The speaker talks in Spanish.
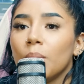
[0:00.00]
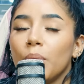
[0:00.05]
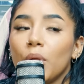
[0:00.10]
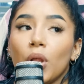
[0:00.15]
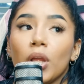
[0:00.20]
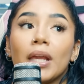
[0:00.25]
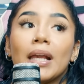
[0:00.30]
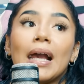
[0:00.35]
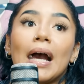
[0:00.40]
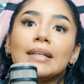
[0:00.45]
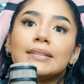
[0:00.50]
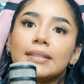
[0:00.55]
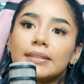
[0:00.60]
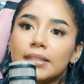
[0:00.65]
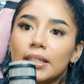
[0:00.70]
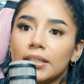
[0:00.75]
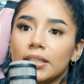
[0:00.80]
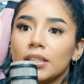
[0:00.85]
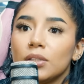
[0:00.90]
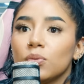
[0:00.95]
Pero hay casas
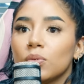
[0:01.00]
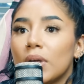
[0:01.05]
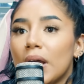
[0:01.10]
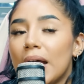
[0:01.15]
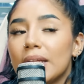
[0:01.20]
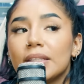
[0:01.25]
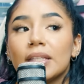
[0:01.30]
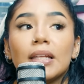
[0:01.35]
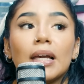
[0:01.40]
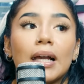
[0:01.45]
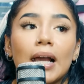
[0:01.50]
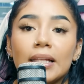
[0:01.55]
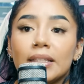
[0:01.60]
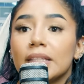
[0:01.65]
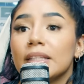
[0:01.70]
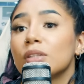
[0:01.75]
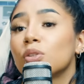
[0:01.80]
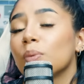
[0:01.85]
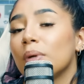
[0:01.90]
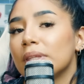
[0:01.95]
antes de tu, antes de,
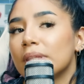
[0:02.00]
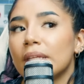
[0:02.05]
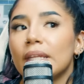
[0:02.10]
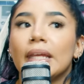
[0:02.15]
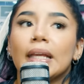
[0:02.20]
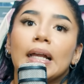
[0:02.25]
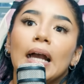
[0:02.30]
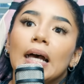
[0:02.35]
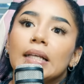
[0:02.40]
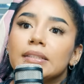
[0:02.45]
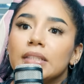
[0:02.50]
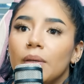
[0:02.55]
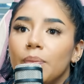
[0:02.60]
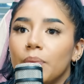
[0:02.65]
antes de tu ventana, hay Sí, casas.